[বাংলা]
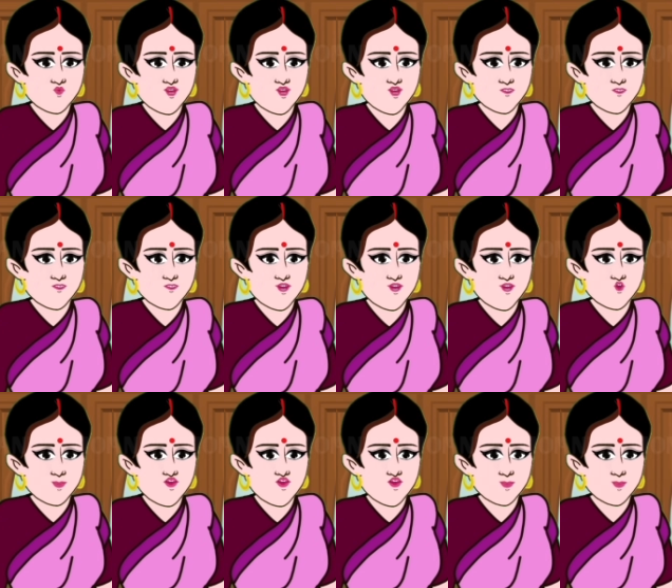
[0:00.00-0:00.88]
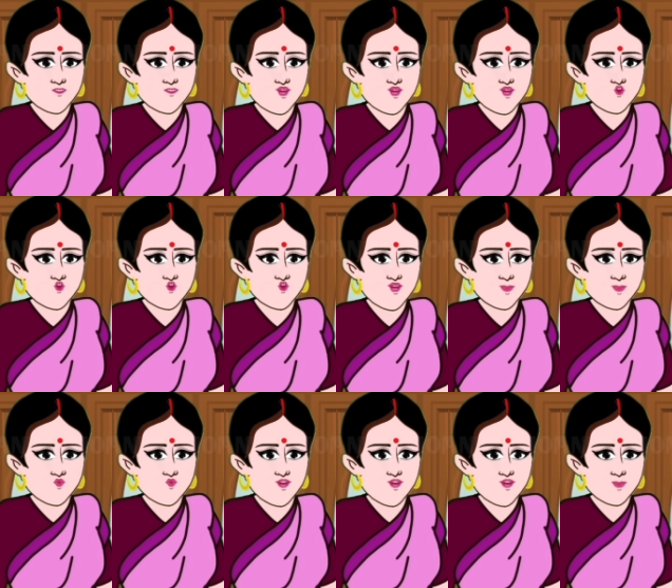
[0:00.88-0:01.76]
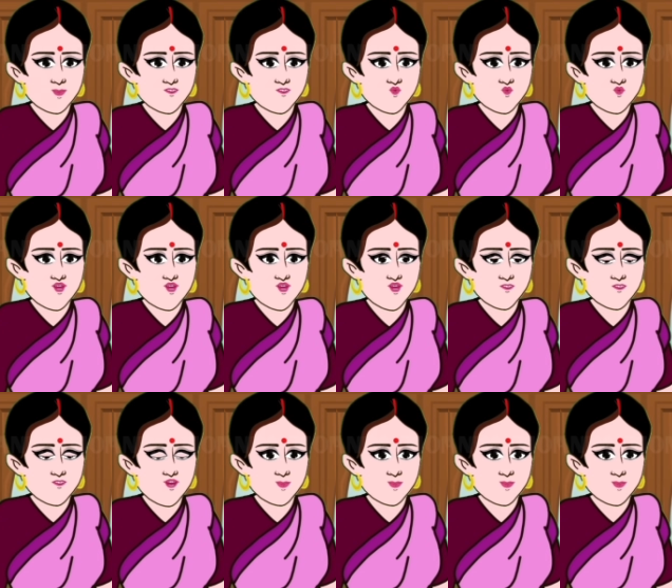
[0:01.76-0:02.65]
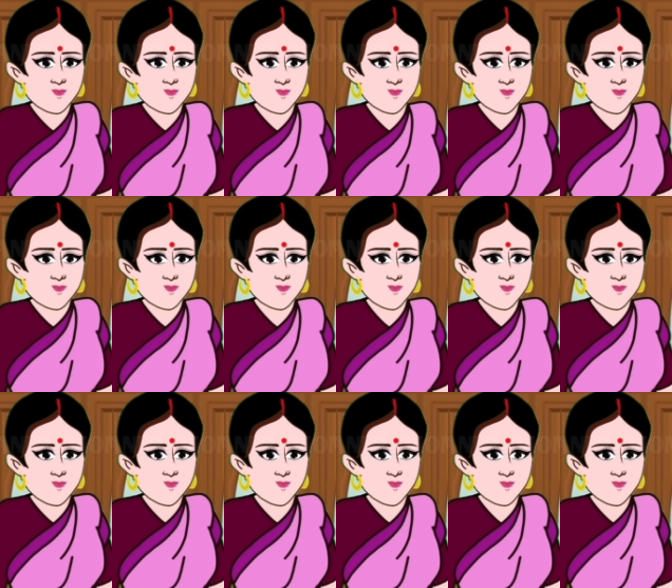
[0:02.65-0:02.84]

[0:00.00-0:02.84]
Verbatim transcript: ভগবান আপনাকে লক্ষ লক্ষ ধন্যবাদ